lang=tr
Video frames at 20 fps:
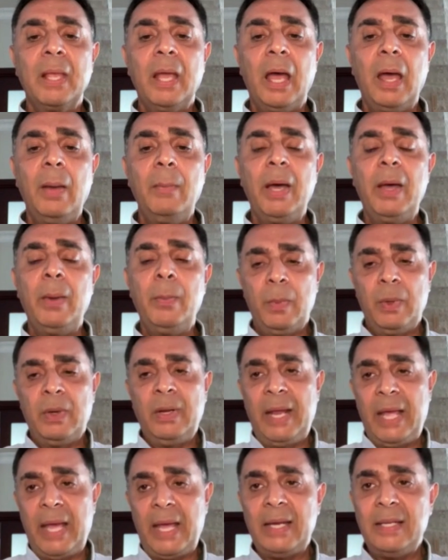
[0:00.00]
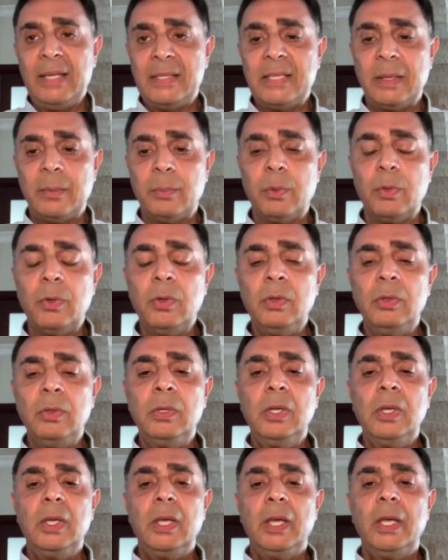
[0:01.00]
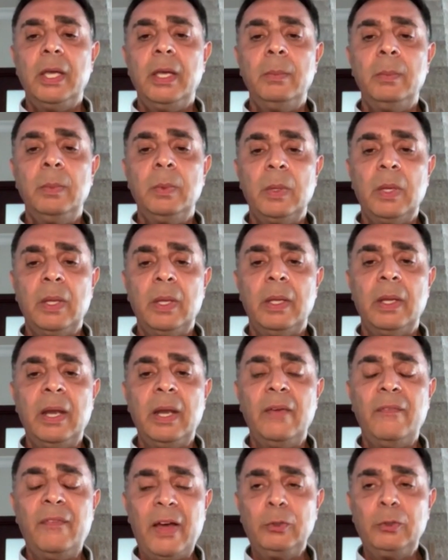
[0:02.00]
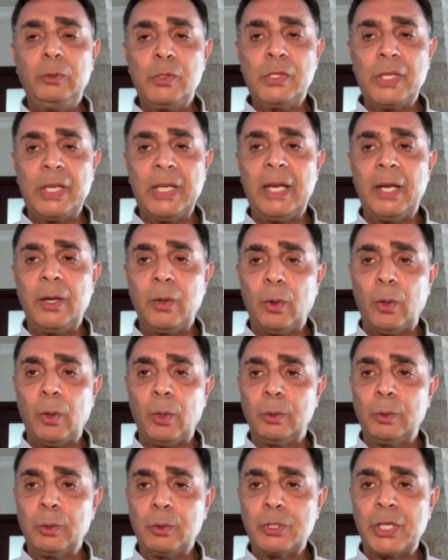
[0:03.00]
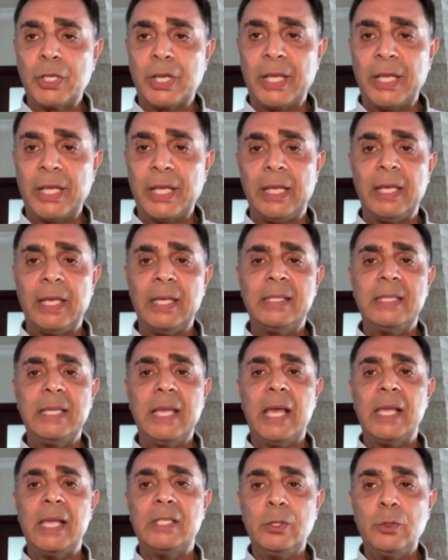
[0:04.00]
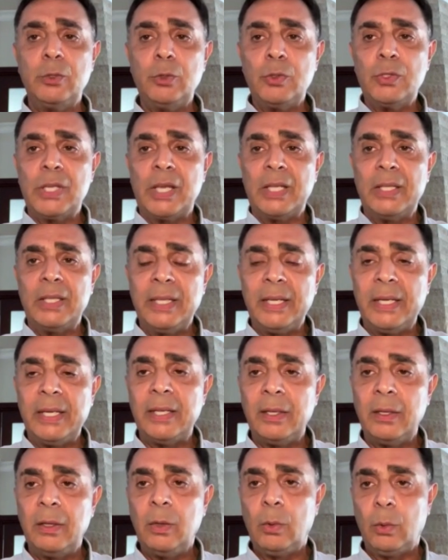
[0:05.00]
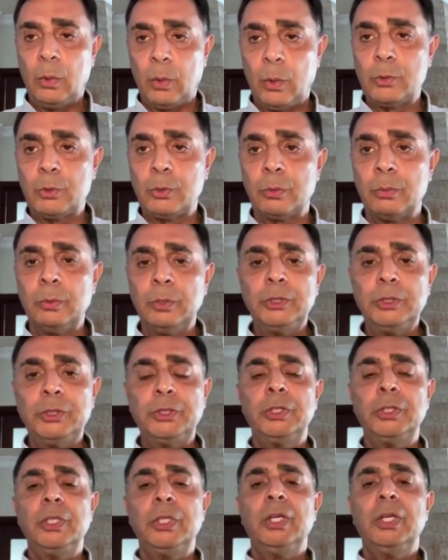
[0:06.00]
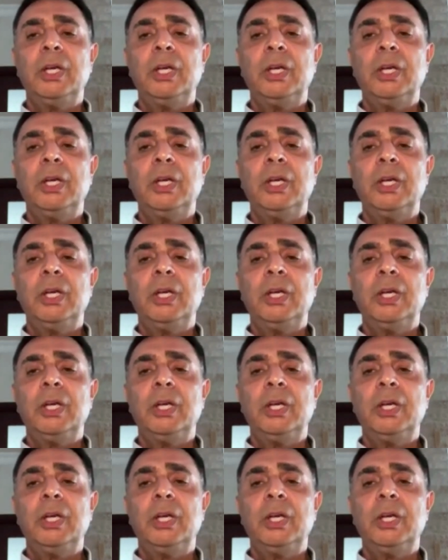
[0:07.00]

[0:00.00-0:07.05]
ama realite bu. E, e, refah düzeyleri oldukça iyi. Siyasi düzenleri oturmuş.